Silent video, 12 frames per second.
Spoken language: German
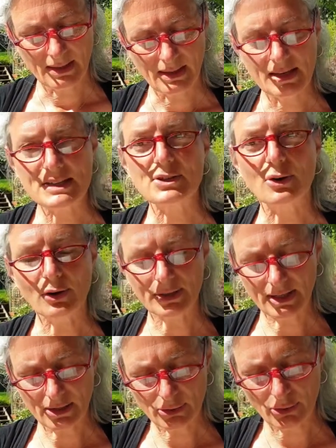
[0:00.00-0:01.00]
Es roch
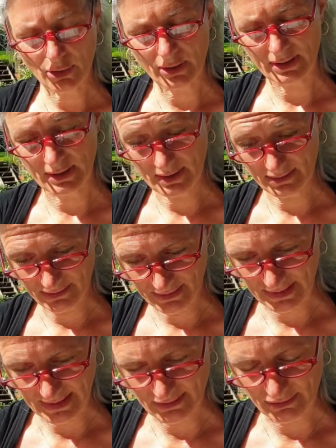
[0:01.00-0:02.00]
nach Curry, als ich
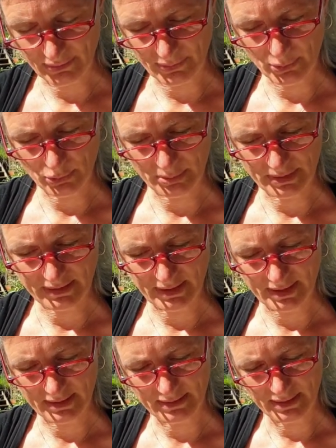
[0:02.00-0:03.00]
Lattes Wohnung
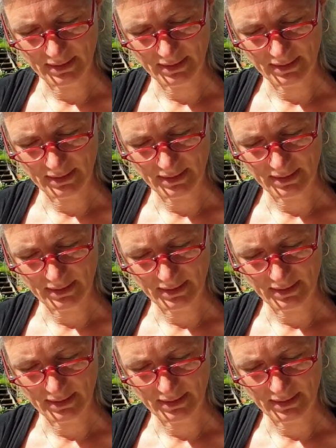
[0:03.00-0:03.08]
betrat.